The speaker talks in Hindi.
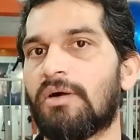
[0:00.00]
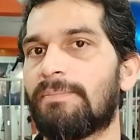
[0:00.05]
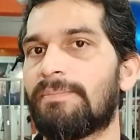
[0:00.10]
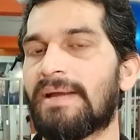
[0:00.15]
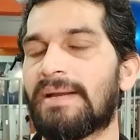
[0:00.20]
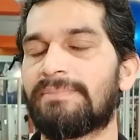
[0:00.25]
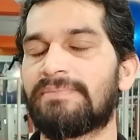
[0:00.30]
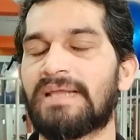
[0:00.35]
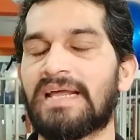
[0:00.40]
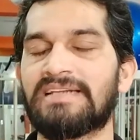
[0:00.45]
और
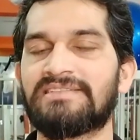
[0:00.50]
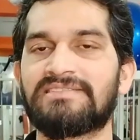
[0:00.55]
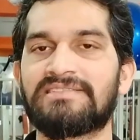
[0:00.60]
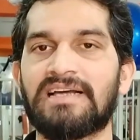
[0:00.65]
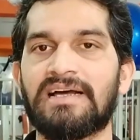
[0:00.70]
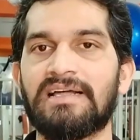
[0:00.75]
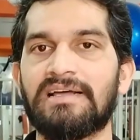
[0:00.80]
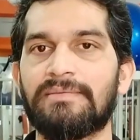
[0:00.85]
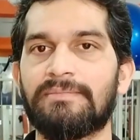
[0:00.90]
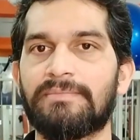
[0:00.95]
पेप्टाइड
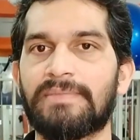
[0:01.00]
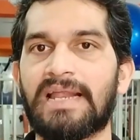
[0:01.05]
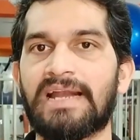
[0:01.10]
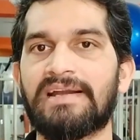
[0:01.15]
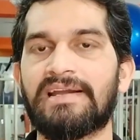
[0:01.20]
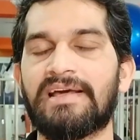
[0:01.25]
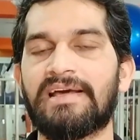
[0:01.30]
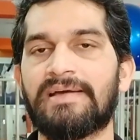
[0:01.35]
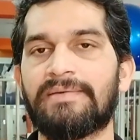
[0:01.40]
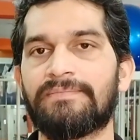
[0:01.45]
का
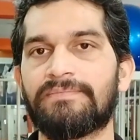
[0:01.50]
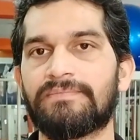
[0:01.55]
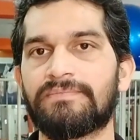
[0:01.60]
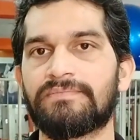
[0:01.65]
ब्लेंड है